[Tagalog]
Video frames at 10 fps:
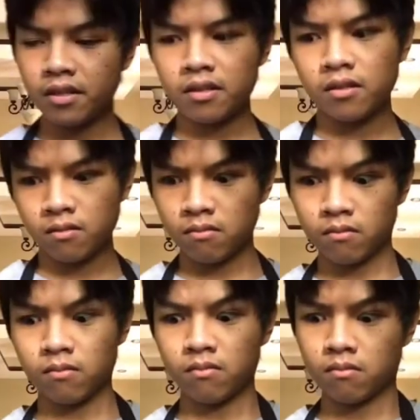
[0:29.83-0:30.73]
Oh, sino
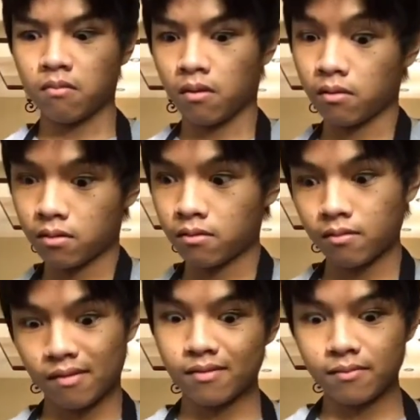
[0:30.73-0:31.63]
tamad ngayon? Si Mama,
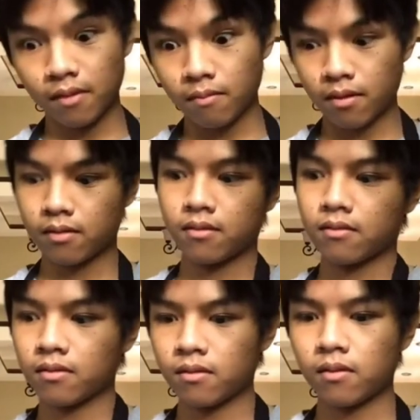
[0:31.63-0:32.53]
siya yung
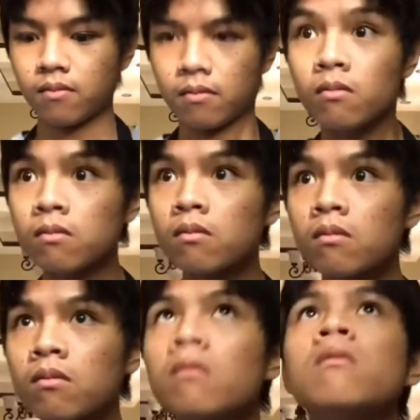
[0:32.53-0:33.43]
nagsiselfone eh. Anong
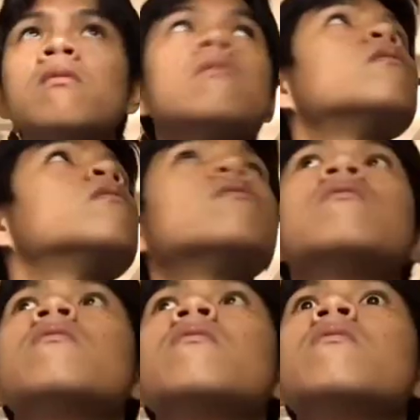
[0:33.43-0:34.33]
pinagsasabi mo dyan?
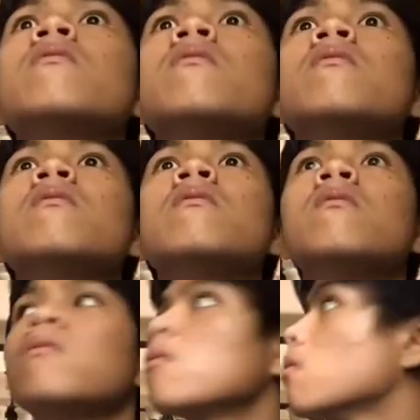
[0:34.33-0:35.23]
Lo, saan ang galing yun?
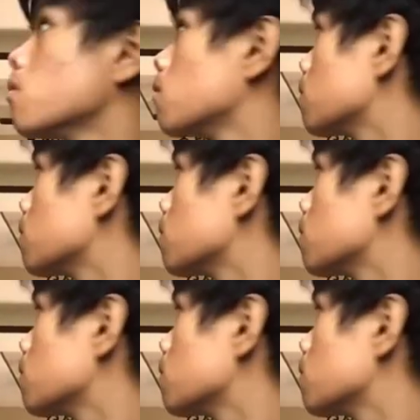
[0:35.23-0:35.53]
Sa utak nang ako